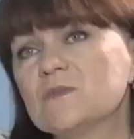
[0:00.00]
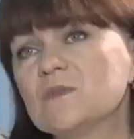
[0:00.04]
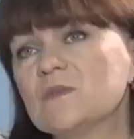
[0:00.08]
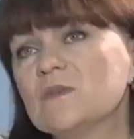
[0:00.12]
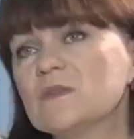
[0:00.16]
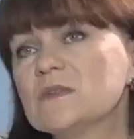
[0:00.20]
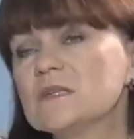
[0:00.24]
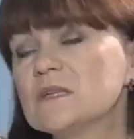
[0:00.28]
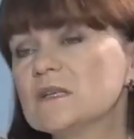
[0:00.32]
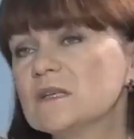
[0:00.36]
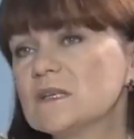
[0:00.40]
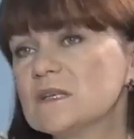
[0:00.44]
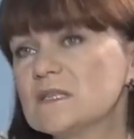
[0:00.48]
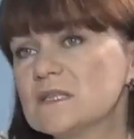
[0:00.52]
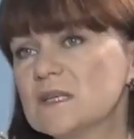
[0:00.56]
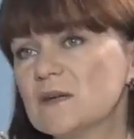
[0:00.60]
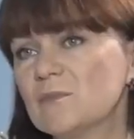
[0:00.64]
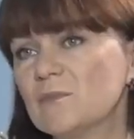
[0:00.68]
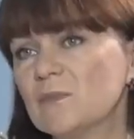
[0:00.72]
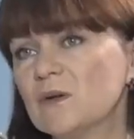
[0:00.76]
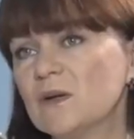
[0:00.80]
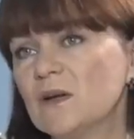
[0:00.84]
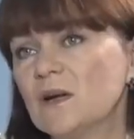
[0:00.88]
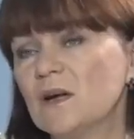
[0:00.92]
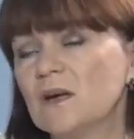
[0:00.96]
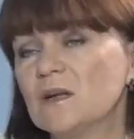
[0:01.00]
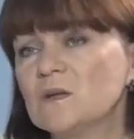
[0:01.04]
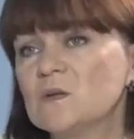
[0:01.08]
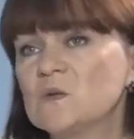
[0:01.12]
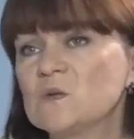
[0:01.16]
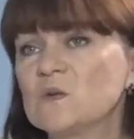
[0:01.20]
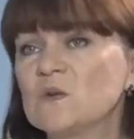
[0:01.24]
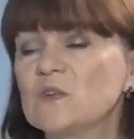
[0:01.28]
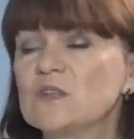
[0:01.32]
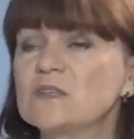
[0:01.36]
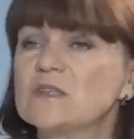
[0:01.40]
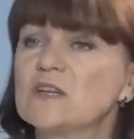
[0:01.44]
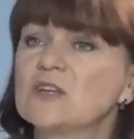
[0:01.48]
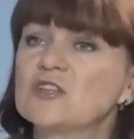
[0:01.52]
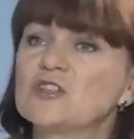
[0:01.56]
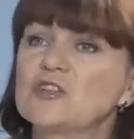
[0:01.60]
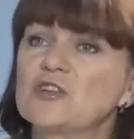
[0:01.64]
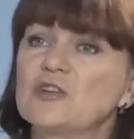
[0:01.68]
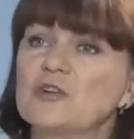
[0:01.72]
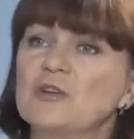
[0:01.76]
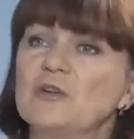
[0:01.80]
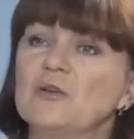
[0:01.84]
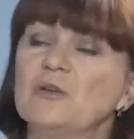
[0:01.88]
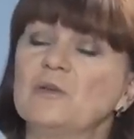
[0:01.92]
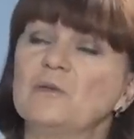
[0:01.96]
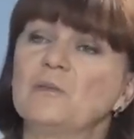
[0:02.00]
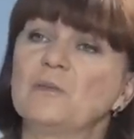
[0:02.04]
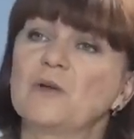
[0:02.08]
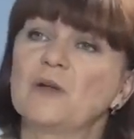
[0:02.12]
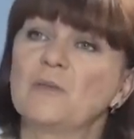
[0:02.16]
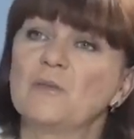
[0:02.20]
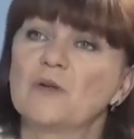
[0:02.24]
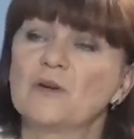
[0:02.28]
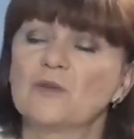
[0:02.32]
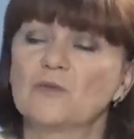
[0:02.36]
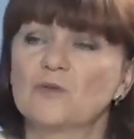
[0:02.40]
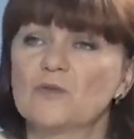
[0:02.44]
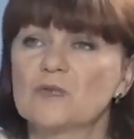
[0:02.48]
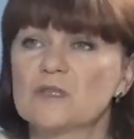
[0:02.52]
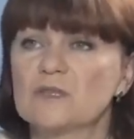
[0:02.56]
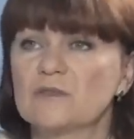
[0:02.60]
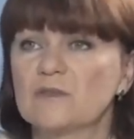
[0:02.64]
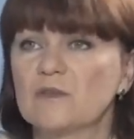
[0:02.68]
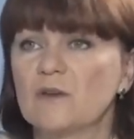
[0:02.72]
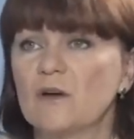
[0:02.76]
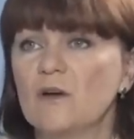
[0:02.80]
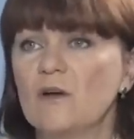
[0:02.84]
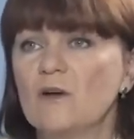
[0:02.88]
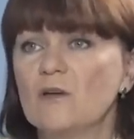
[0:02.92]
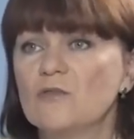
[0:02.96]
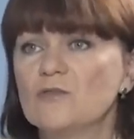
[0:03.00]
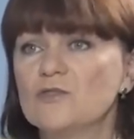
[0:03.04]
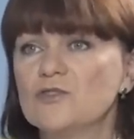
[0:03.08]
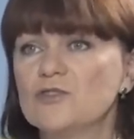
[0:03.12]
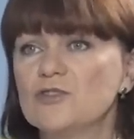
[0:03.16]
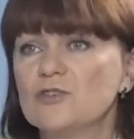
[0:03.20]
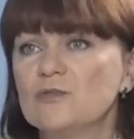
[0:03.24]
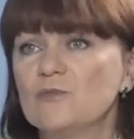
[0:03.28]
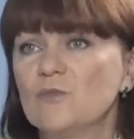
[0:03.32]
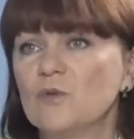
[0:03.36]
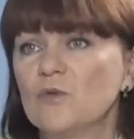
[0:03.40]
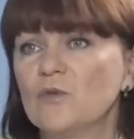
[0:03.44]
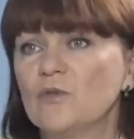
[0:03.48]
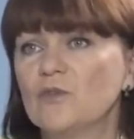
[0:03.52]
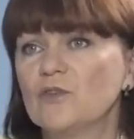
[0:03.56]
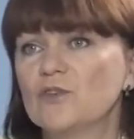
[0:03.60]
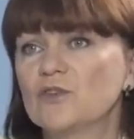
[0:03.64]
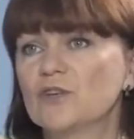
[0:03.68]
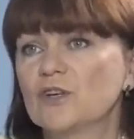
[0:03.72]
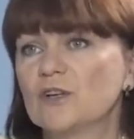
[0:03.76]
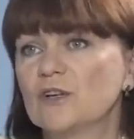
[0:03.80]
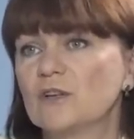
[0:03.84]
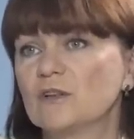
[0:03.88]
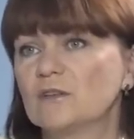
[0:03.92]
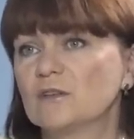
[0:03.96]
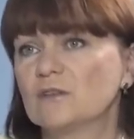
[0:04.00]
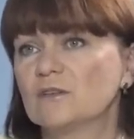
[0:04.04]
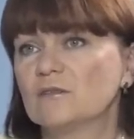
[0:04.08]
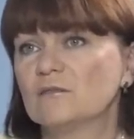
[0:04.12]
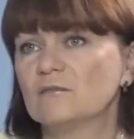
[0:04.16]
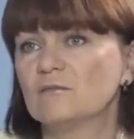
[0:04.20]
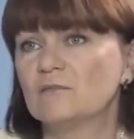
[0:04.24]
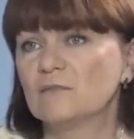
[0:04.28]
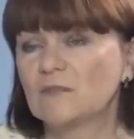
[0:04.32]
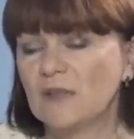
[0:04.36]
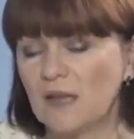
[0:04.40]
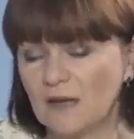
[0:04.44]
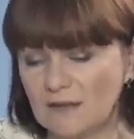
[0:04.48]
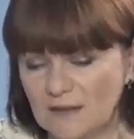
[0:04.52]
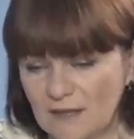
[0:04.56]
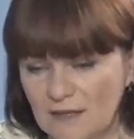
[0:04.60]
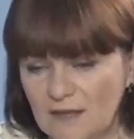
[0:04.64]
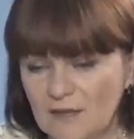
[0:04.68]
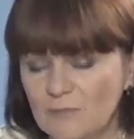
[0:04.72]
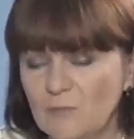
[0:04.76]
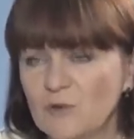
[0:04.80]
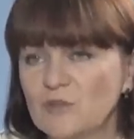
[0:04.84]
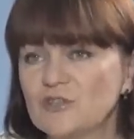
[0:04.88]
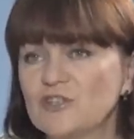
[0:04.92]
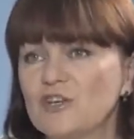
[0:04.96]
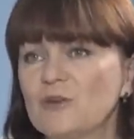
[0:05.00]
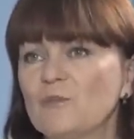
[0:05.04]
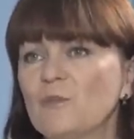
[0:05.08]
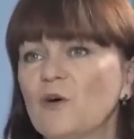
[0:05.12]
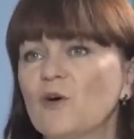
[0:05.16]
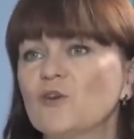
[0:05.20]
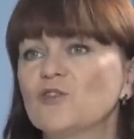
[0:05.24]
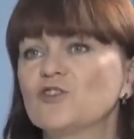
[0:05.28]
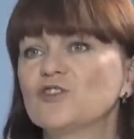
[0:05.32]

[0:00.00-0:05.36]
mniej więcej ten sam mechanizm, to znaczy premier Tusk wychodzi, mówi, że tak dalej Wszystko być nie dobrze.